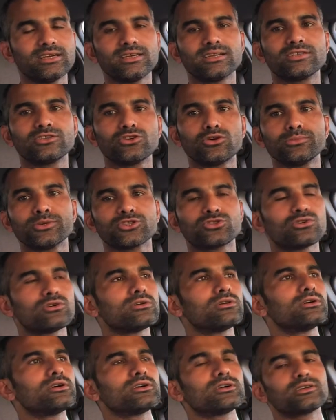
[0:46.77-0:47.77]
নিয়মিত
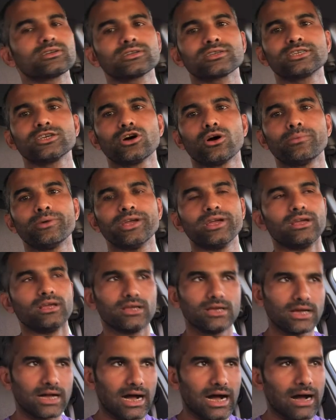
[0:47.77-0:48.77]
কি হবে
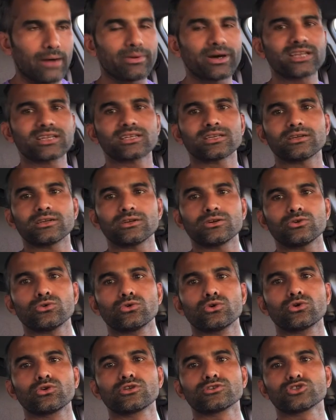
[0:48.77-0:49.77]
আবার
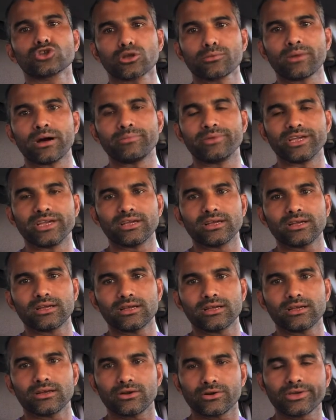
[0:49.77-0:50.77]
ওগুলো জন্মাবে
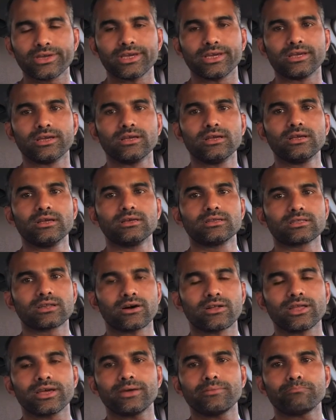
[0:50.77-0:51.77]
ওকে
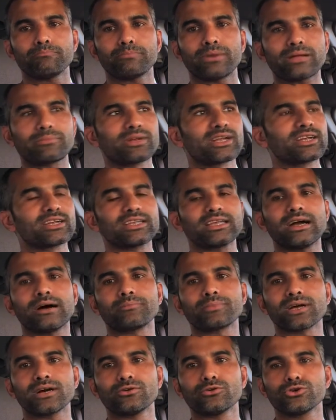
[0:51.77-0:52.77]
তাহলে পারমানেন্টলি
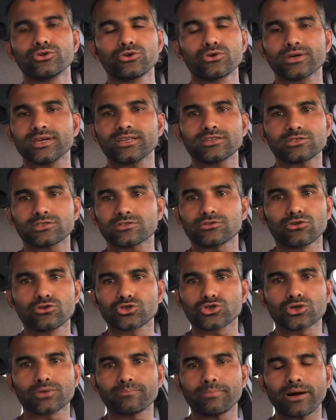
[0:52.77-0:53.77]
আমরা ওই রোগের
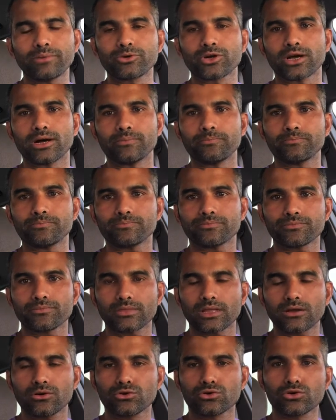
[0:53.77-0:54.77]
সলিউশন পাবো না
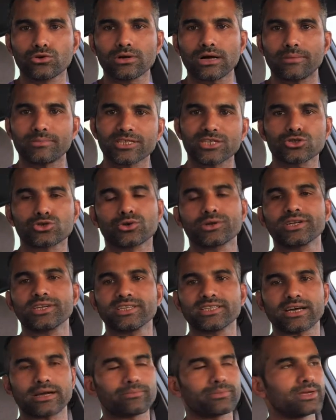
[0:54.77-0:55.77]
রোগ আমাদের
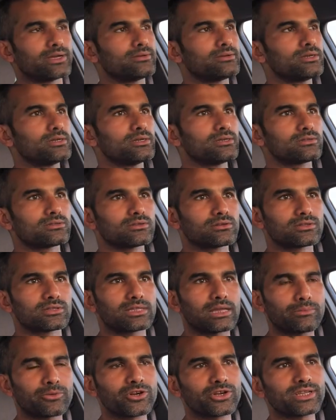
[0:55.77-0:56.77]
শরীরই থাকবে তো
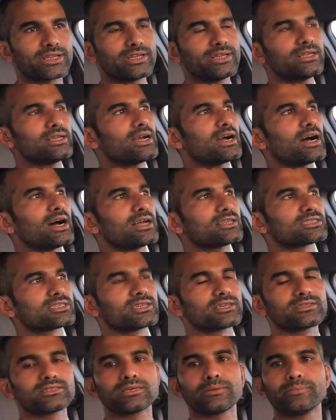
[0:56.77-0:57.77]
তেমনটি
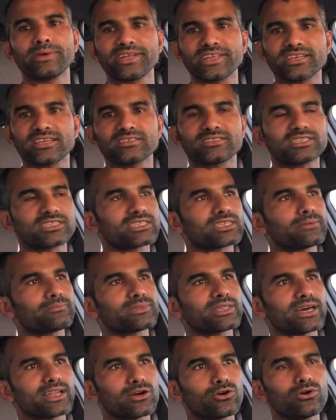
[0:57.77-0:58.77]
আজকের যে মেডিকেল সিস্টেম
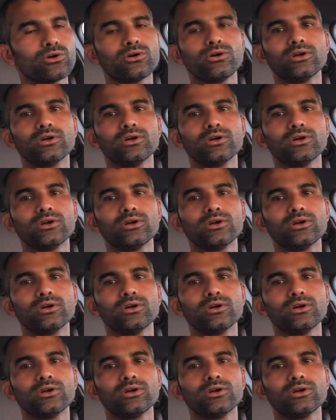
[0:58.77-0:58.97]
তারাও